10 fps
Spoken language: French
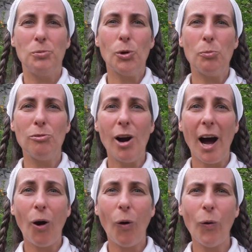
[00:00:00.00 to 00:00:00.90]
pour
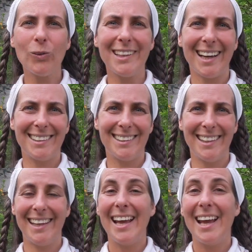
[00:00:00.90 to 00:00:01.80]
pouvoir
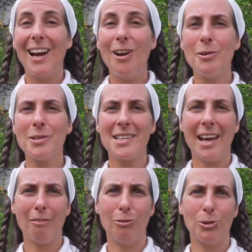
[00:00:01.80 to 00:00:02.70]
contacter le
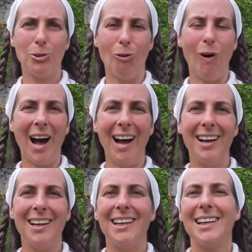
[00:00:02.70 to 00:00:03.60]
cerveau droit,
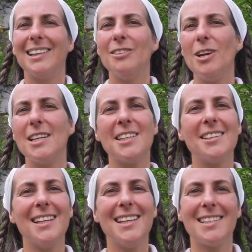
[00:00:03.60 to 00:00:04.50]
de les
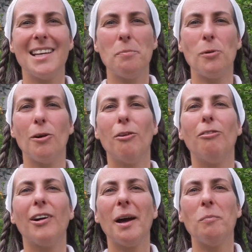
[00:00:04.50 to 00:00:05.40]
utiliser pour
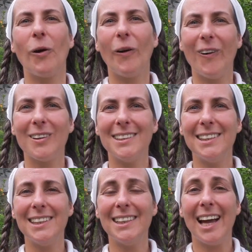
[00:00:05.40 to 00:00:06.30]
vraiment
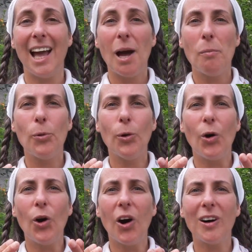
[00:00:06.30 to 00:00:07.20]
grandir.
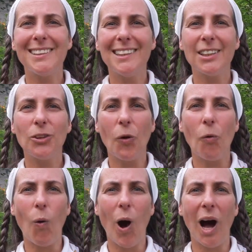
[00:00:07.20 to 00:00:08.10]
Pour grandir dans
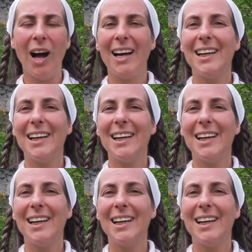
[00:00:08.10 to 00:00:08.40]
quoi